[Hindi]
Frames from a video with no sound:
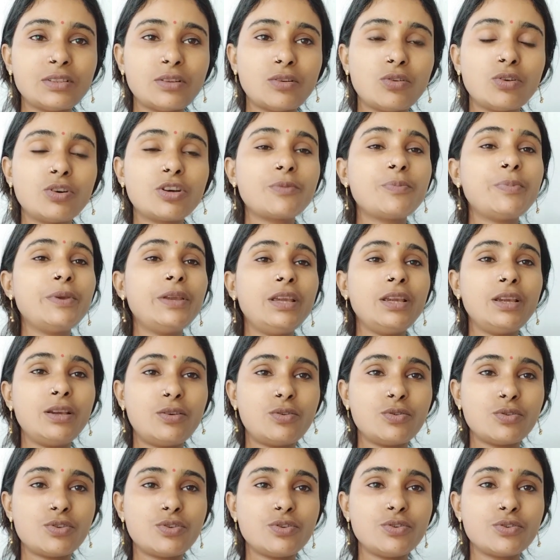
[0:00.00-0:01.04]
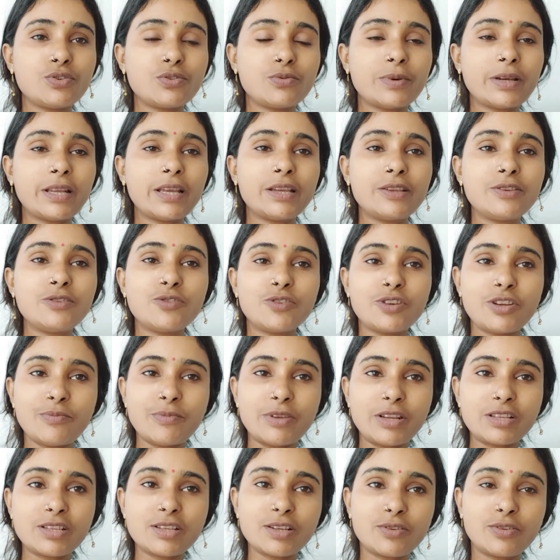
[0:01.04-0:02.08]
और भी कुछ यूट्यूबर हैं जो कि
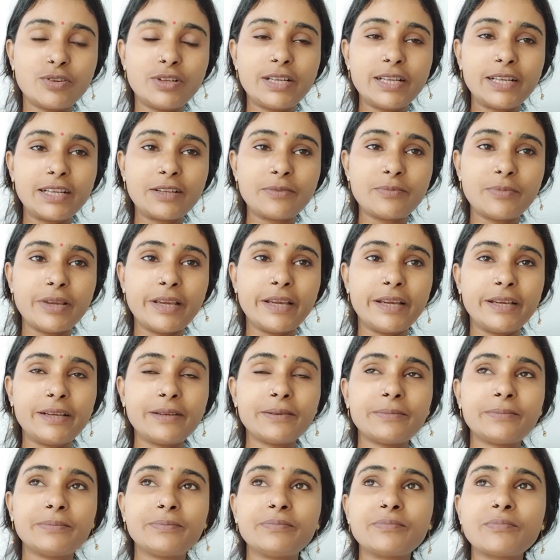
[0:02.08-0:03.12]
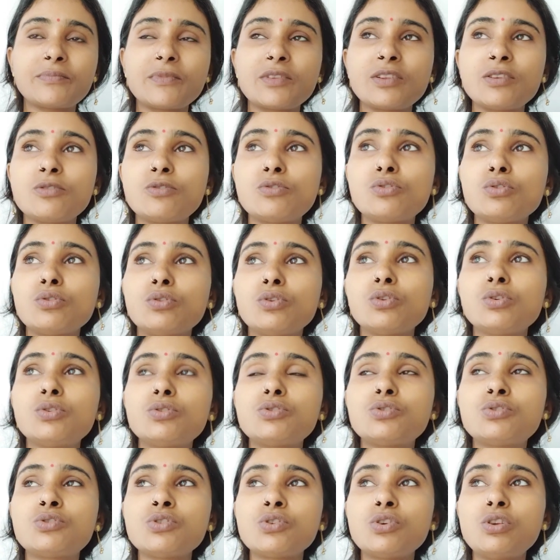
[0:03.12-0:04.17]
मेरे से कांटेक्ट में हैं तो
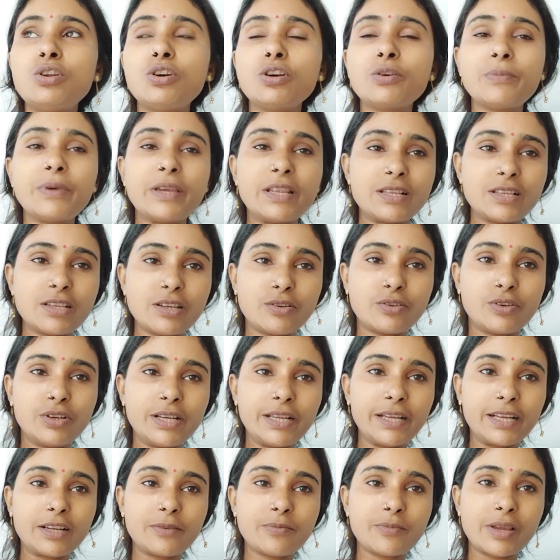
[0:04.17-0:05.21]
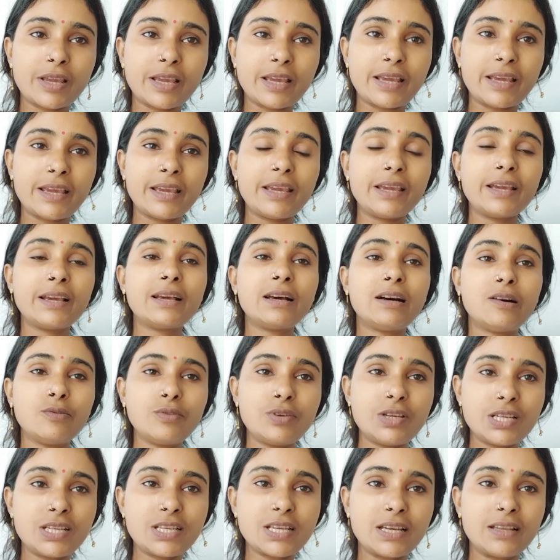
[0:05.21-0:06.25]
जो लोग मेरे से कांटेक्ट में हैं एक गांव
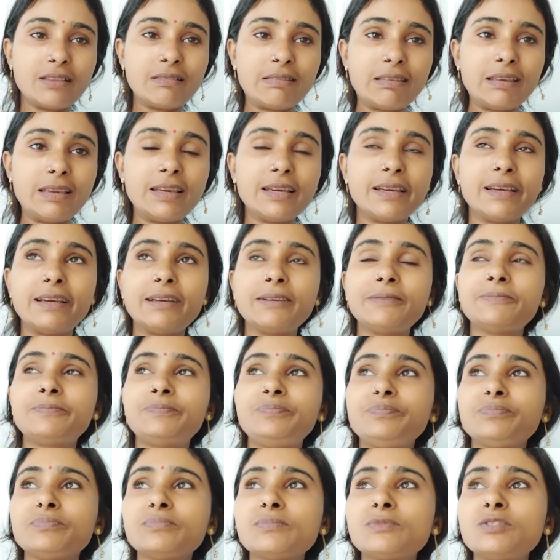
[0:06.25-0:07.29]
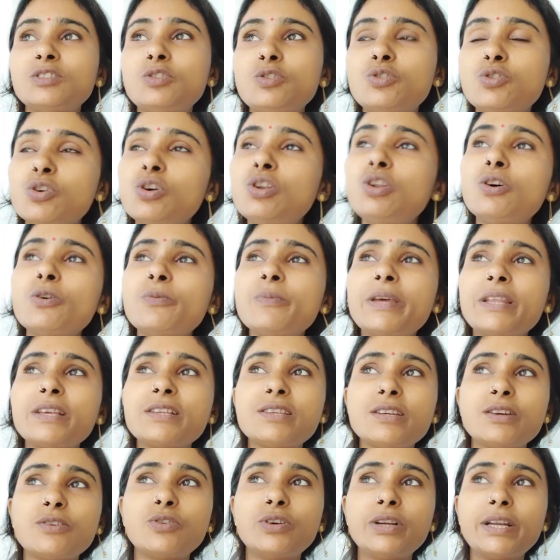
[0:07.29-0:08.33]
की शांति है तो जो लोग मेरे
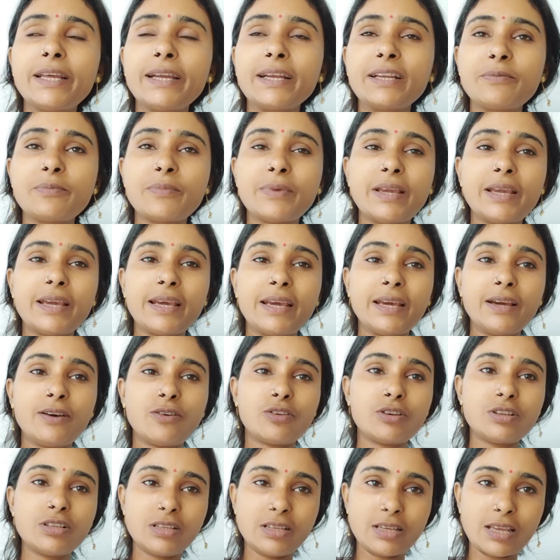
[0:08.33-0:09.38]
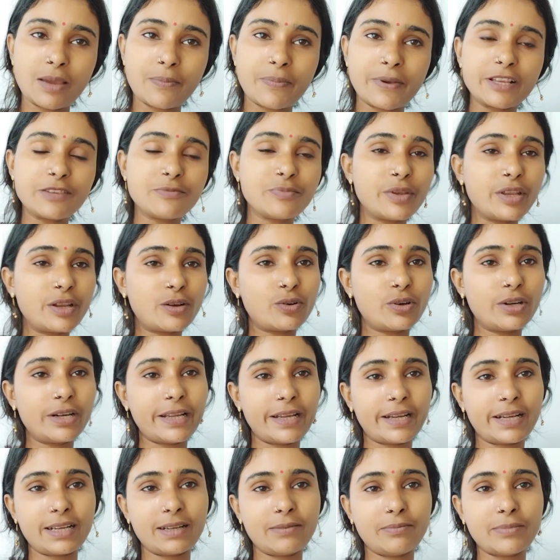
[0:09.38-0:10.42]
से कांटेक्ट में हैं और जिनके पास मेरे
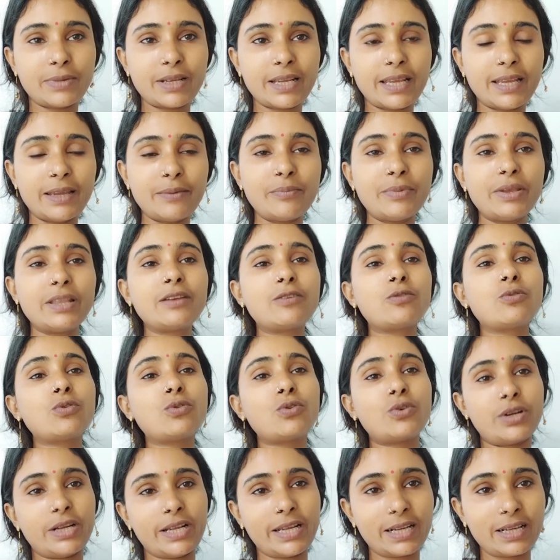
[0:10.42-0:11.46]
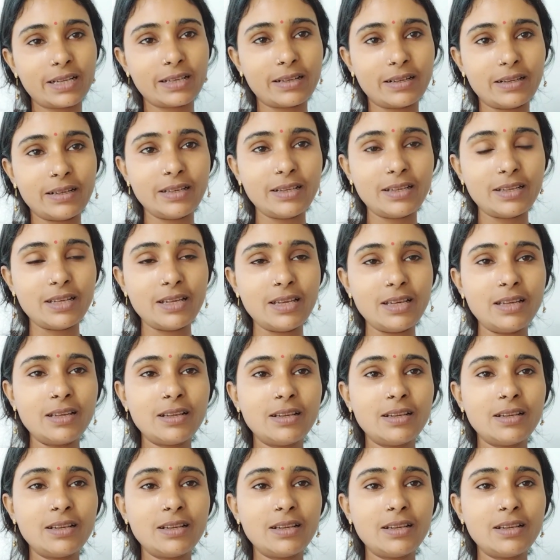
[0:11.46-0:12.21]
कांटेक्ट नंबर हैं मेरे को कांटेक्ट करने की